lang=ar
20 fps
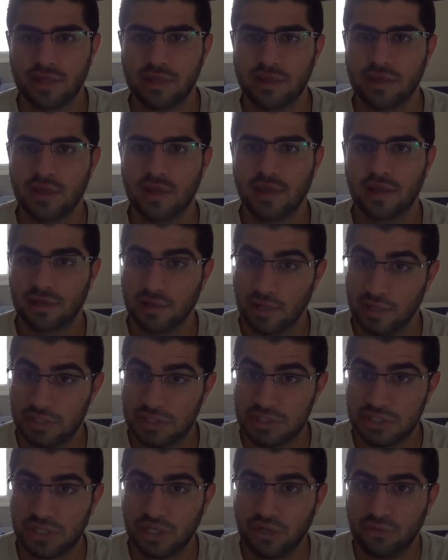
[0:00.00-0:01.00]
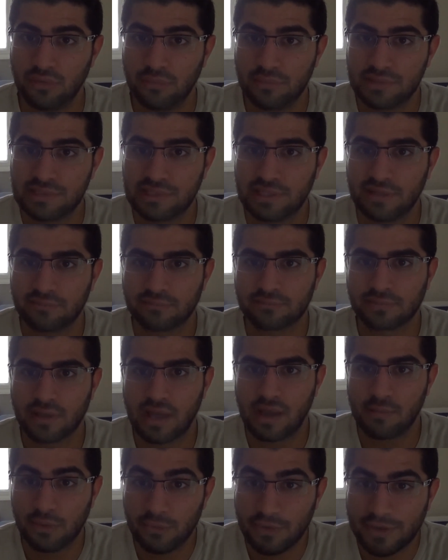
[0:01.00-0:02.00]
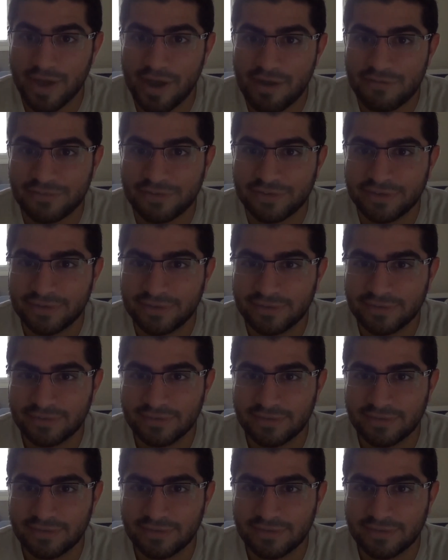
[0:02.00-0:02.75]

لان يعني الشيعي هو مسلم قابل هو كافر